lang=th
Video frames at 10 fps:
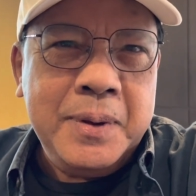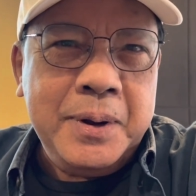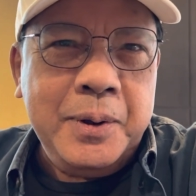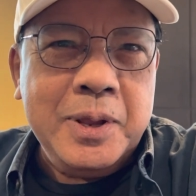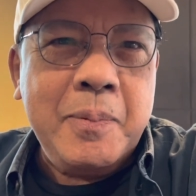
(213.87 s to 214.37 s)

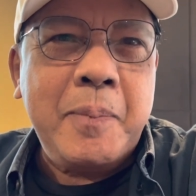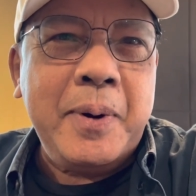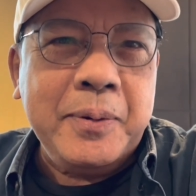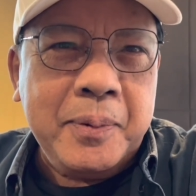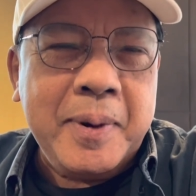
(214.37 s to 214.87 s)
โดยเฉพาะป
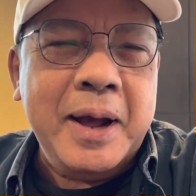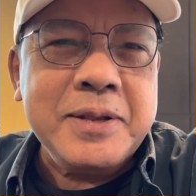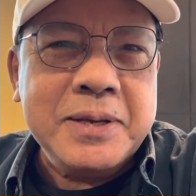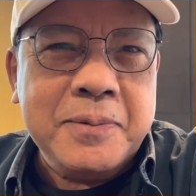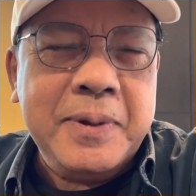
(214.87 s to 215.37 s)
ระสบการณ์
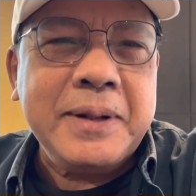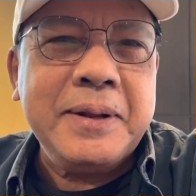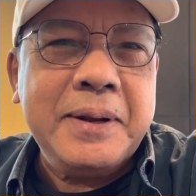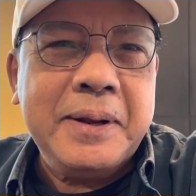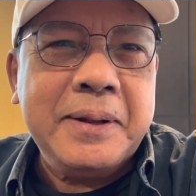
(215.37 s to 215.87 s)
ชีวิต
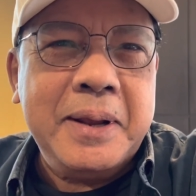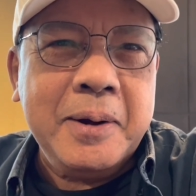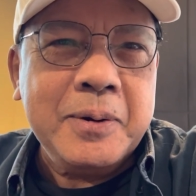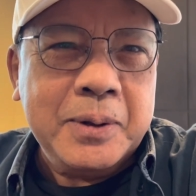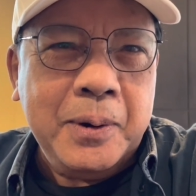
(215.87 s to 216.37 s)
ที่
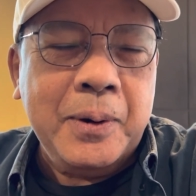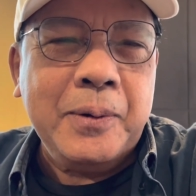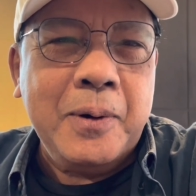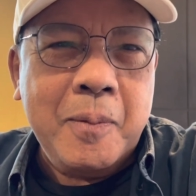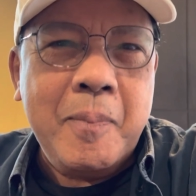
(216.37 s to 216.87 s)
เขาถอด
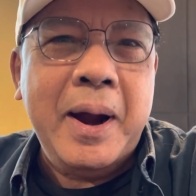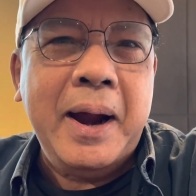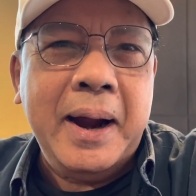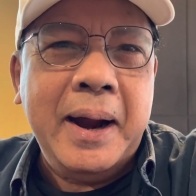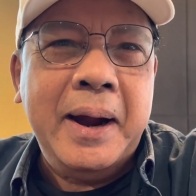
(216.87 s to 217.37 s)
ออกมา
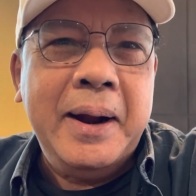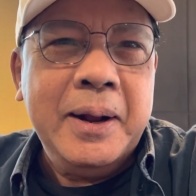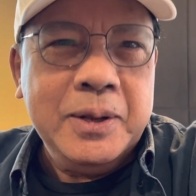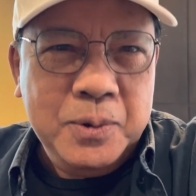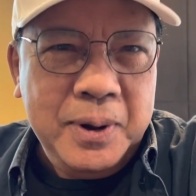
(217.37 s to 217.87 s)

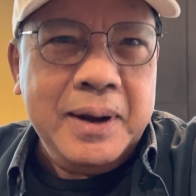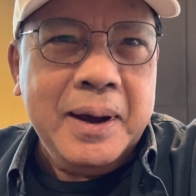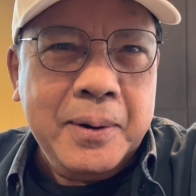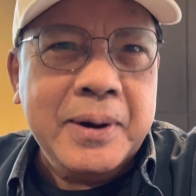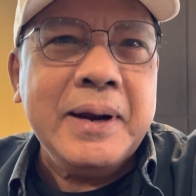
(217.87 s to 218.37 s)
ช่วยเหลือ
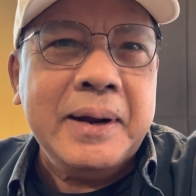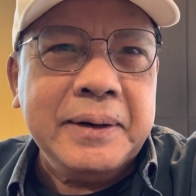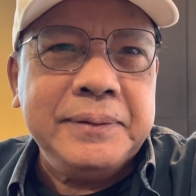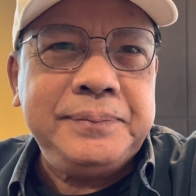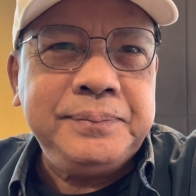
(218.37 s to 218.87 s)
คนอื่น
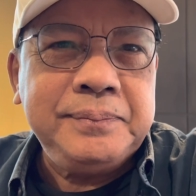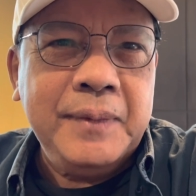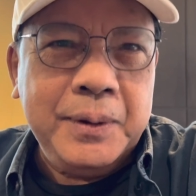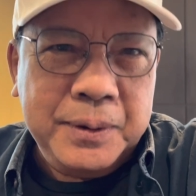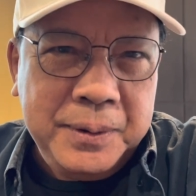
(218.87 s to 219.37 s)

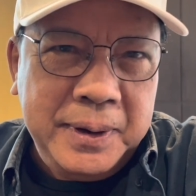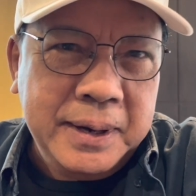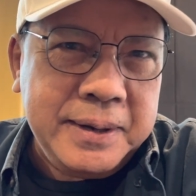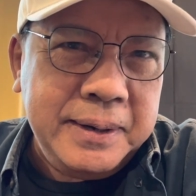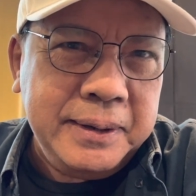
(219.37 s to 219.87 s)
คนคนนั้น
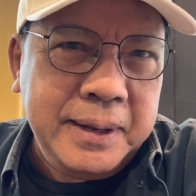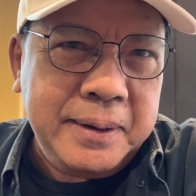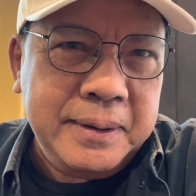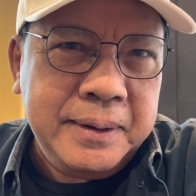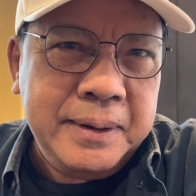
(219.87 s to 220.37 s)
คือท่าน
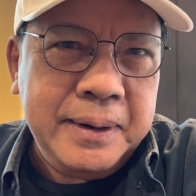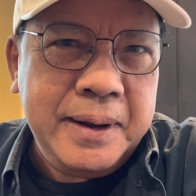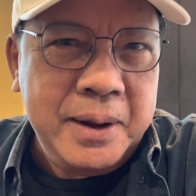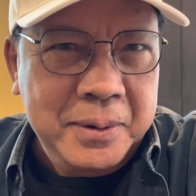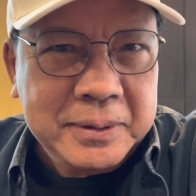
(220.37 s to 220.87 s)

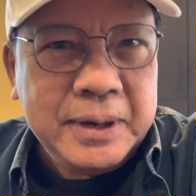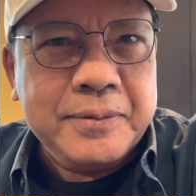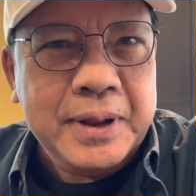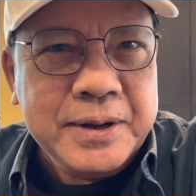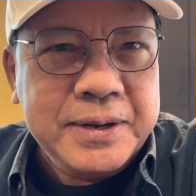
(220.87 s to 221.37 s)
นายกทัก
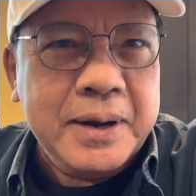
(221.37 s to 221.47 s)
ษิณชิ